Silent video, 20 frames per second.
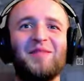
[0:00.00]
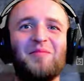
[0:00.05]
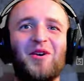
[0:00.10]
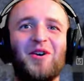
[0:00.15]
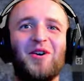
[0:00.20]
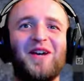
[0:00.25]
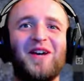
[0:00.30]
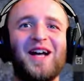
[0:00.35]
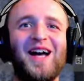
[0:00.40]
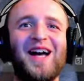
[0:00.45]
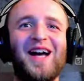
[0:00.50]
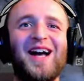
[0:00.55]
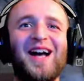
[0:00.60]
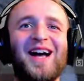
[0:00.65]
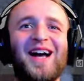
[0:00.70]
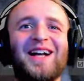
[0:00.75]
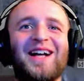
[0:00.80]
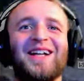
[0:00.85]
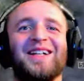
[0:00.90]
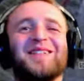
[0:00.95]
Nie mogę,
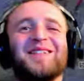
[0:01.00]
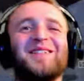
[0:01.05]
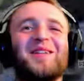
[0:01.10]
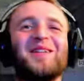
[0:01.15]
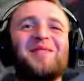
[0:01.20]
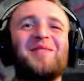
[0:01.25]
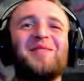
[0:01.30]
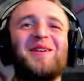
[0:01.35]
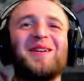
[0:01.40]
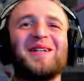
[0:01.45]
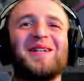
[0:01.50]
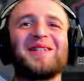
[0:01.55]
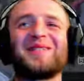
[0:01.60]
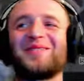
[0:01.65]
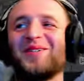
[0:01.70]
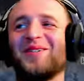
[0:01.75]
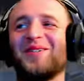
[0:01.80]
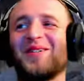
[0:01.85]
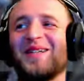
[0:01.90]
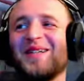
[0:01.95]
nie mogę,
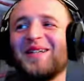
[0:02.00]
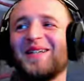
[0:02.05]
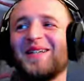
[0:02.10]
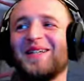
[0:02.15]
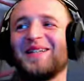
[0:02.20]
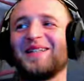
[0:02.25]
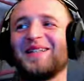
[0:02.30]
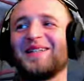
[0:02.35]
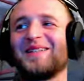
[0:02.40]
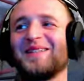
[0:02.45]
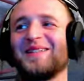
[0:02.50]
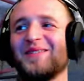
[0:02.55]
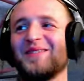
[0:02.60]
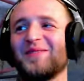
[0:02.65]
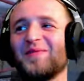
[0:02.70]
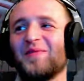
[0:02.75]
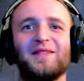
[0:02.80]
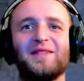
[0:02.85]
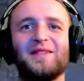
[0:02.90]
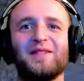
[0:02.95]
sorry.
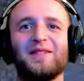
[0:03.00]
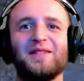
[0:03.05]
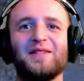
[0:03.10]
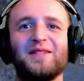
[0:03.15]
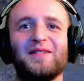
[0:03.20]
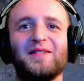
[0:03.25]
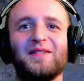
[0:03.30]
Załóż